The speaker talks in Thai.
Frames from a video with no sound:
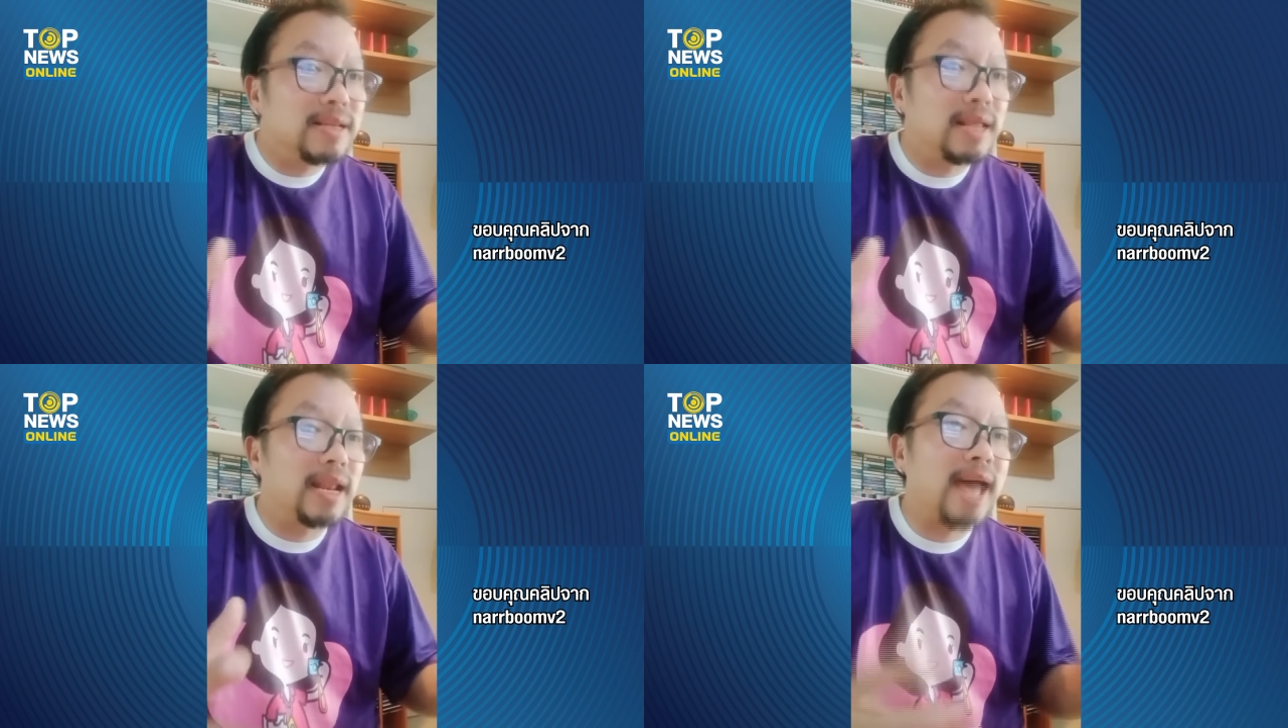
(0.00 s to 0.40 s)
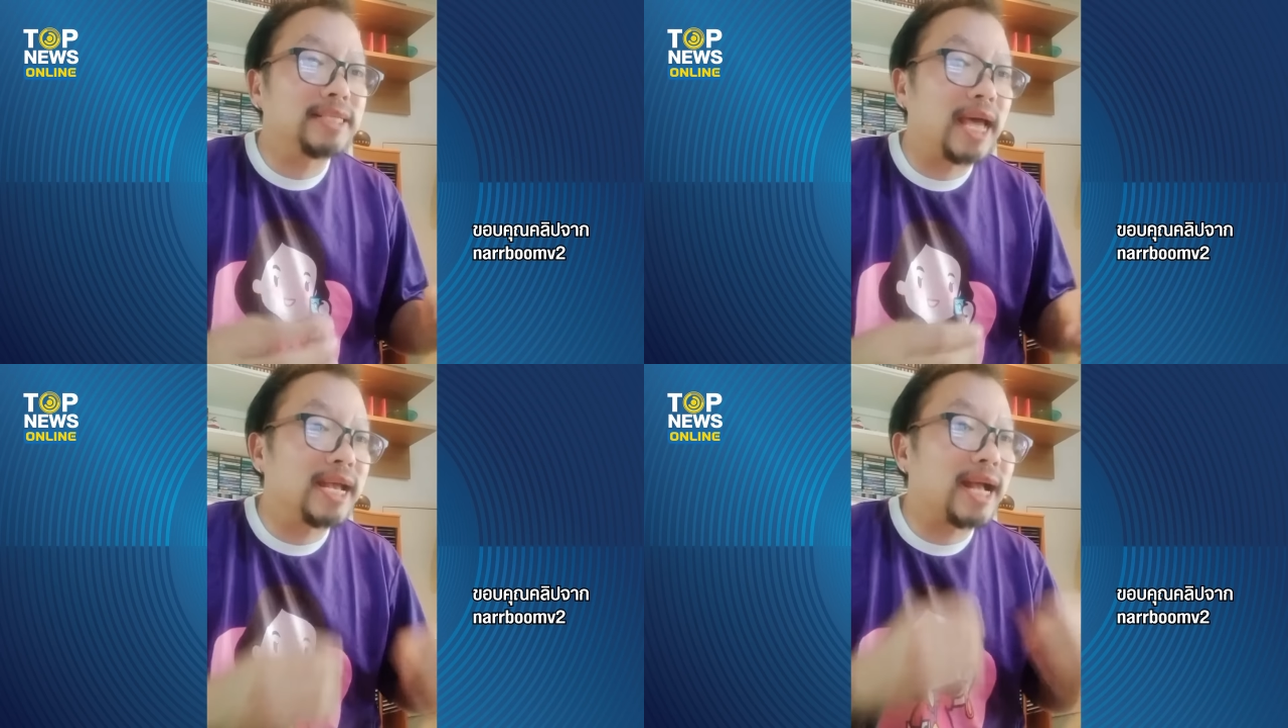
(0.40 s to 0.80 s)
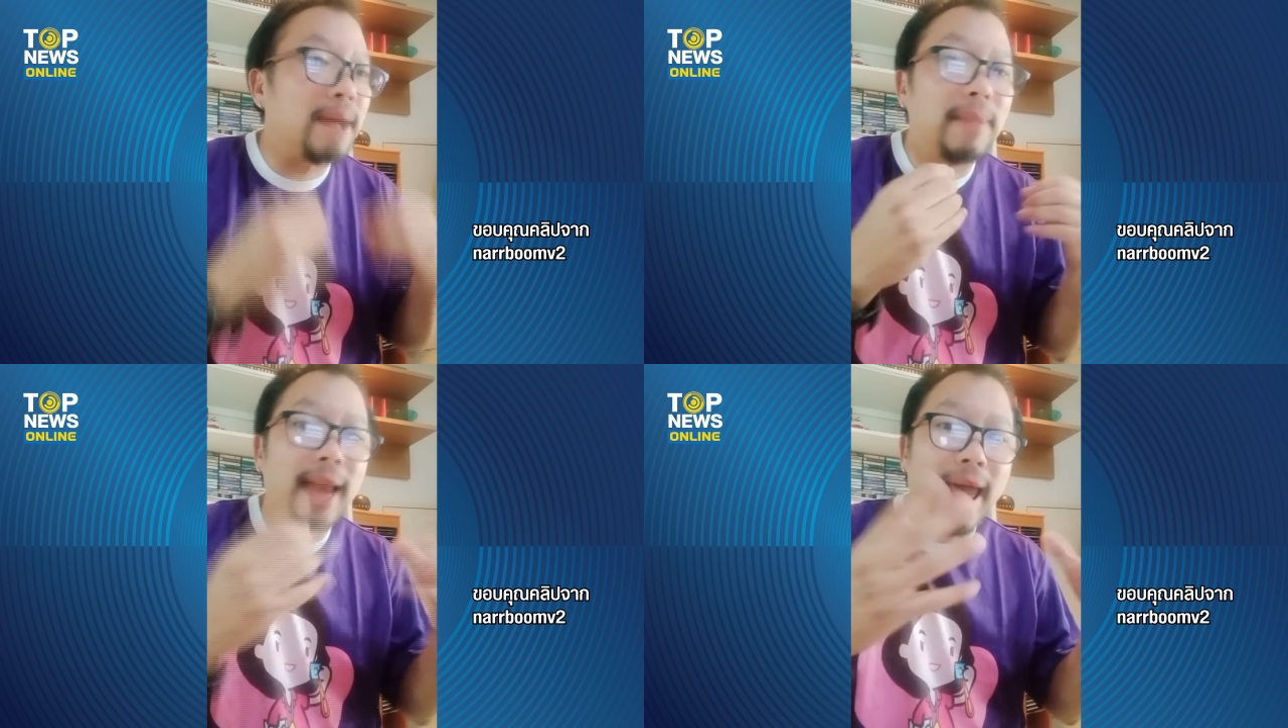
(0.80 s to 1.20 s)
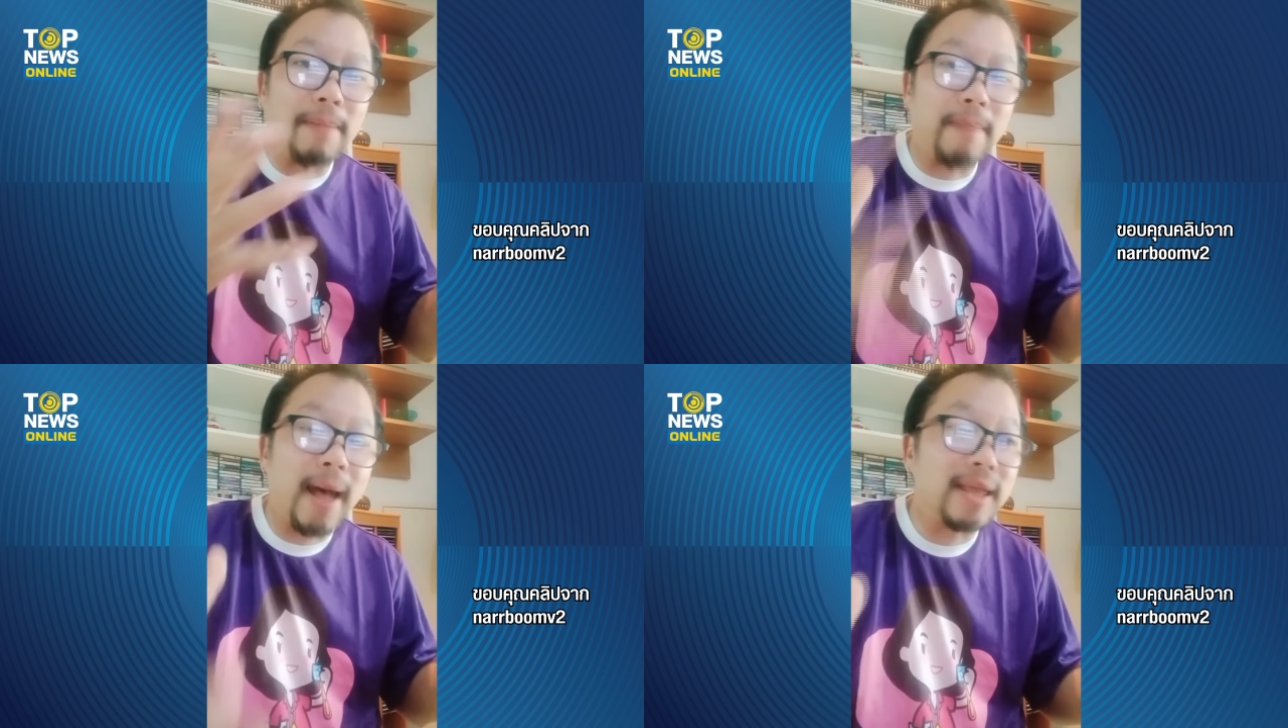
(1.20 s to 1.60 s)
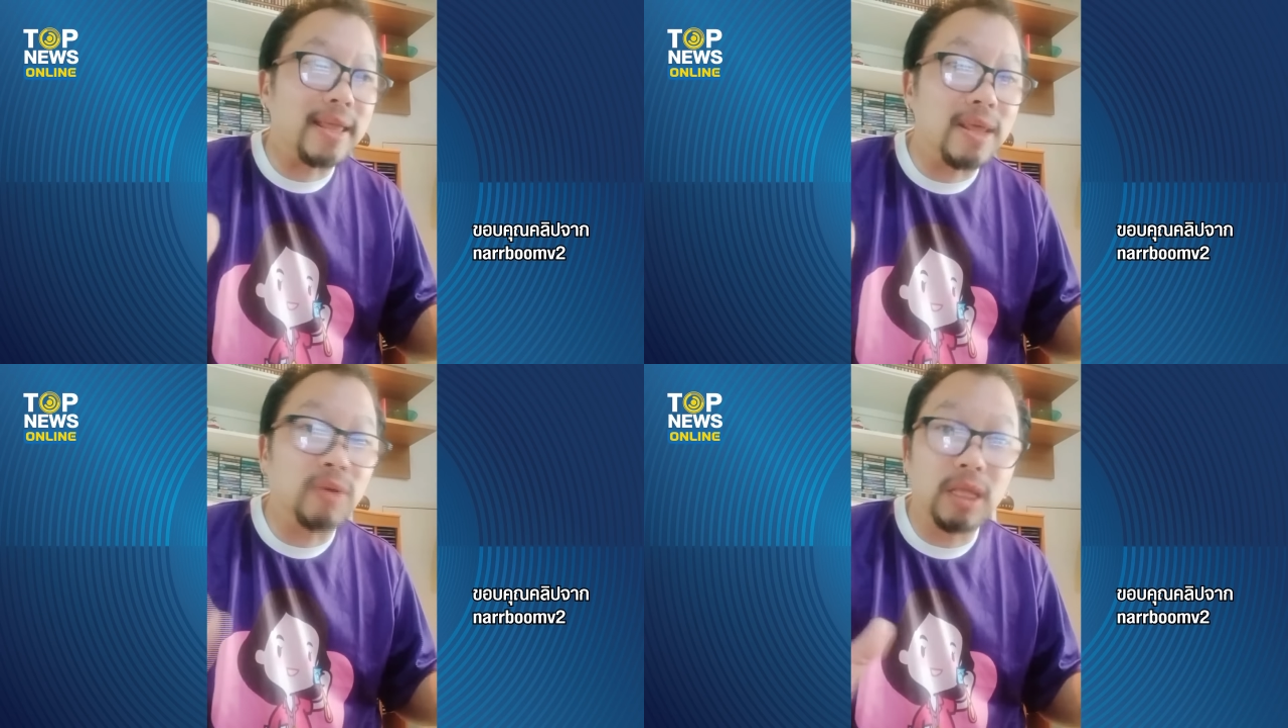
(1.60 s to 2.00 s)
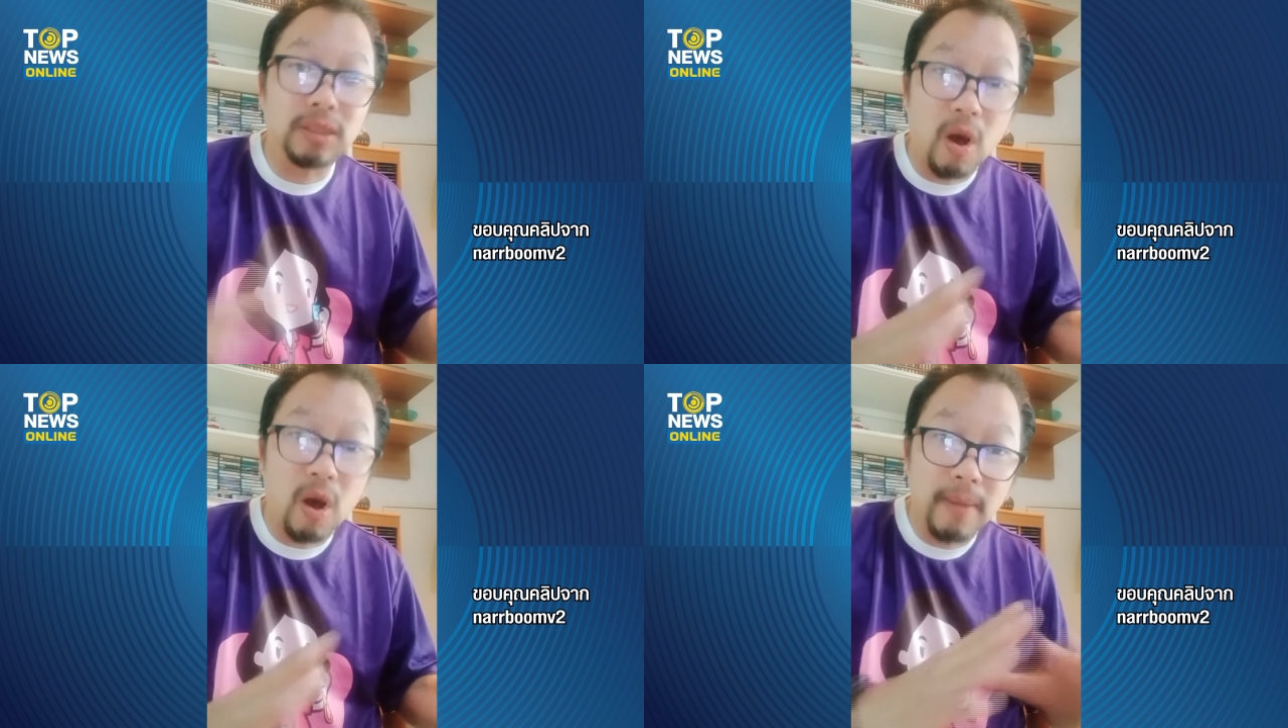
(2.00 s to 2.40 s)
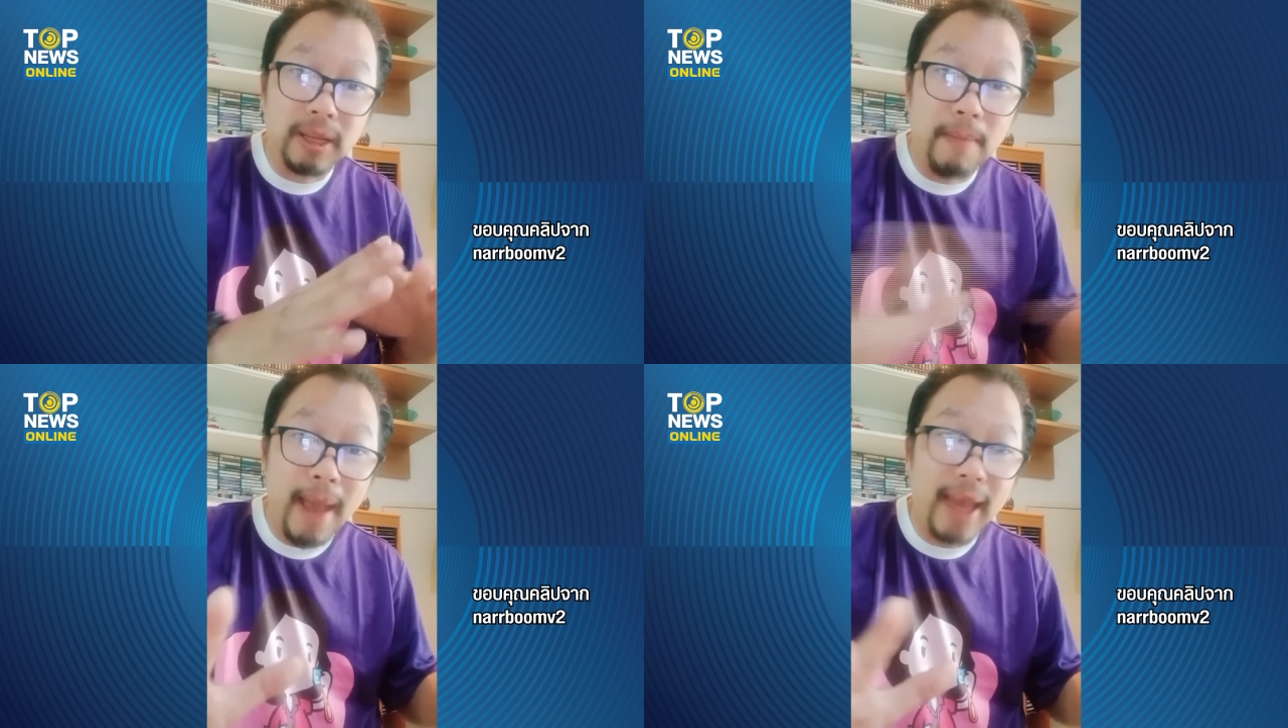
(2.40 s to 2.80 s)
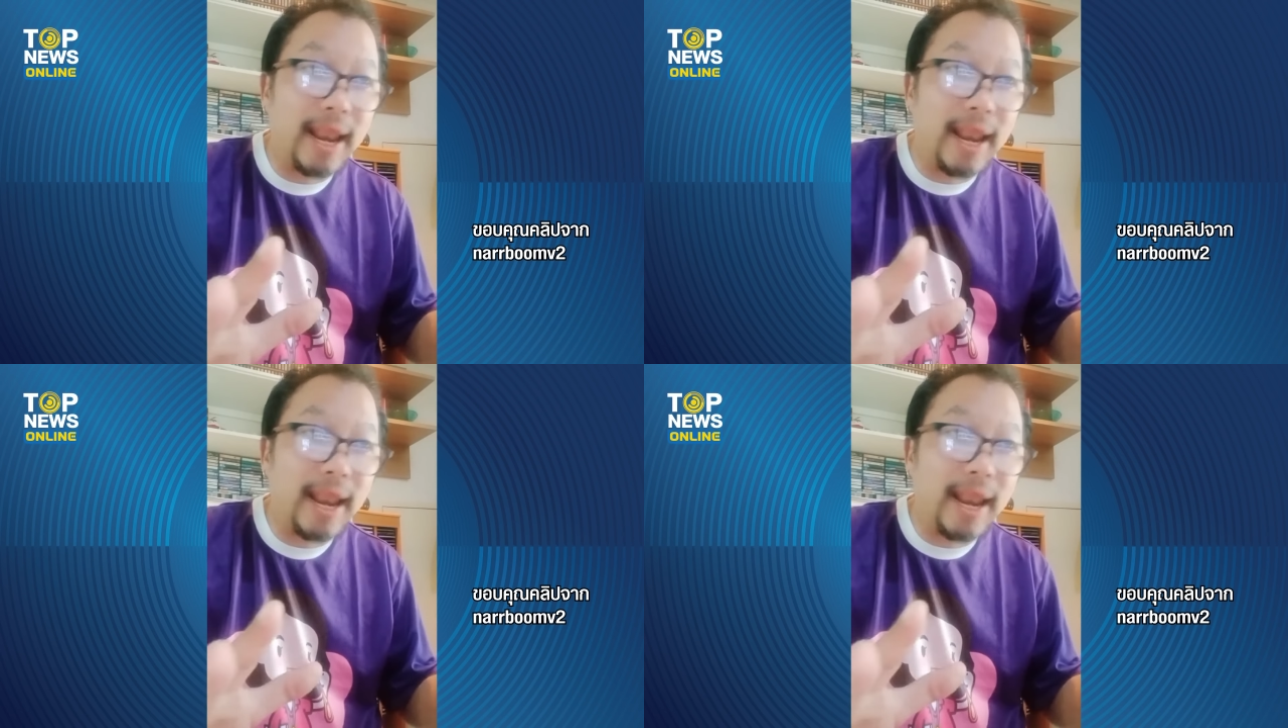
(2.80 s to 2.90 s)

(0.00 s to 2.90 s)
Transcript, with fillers: ถ้าน้าใช้คำแรงไปเดี๋ยวติ๊กตอกมันก็แบ